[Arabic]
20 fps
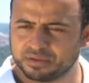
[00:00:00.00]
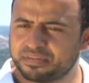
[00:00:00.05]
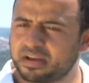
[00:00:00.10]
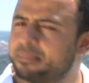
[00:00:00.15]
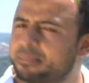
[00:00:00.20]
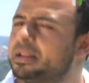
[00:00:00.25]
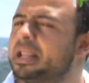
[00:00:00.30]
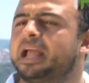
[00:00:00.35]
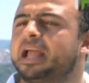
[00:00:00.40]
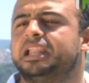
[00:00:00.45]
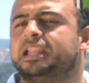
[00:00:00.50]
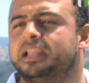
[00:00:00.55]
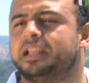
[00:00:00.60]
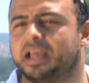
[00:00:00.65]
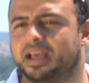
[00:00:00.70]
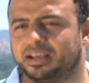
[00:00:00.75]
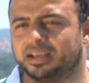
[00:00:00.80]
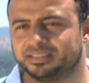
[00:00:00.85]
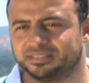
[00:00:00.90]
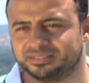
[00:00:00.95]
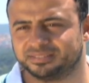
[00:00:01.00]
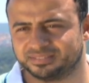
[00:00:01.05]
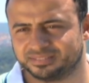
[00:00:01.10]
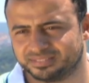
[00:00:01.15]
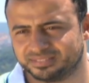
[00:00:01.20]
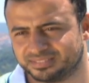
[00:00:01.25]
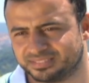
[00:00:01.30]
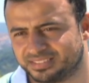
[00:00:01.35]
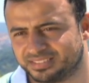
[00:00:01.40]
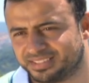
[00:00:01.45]
فاعملها لله
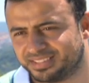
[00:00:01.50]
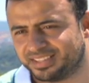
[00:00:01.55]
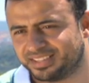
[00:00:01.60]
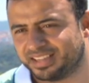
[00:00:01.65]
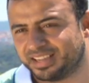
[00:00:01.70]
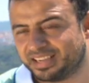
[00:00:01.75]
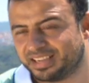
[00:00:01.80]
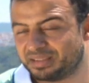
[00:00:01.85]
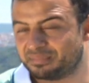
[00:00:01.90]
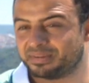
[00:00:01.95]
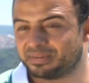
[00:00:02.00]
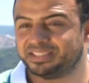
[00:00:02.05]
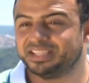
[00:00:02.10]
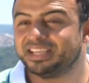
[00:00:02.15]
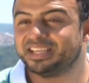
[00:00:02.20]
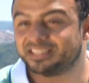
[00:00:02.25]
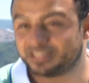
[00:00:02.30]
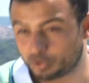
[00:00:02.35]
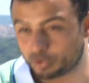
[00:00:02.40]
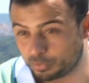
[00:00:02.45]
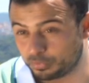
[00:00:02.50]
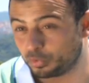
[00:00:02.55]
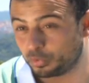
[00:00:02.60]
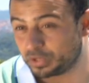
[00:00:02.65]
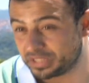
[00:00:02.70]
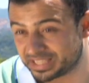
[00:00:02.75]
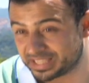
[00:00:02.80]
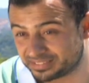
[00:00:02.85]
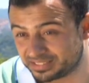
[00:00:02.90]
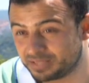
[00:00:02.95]
لما تيجي
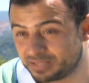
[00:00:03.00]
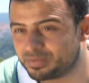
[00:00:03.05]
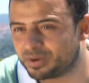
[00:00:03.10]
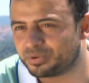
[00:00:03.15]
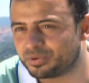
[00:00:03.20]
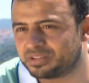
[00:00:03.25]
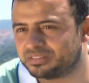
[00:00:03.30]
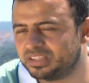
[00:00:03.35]
تكفولي يتيم أو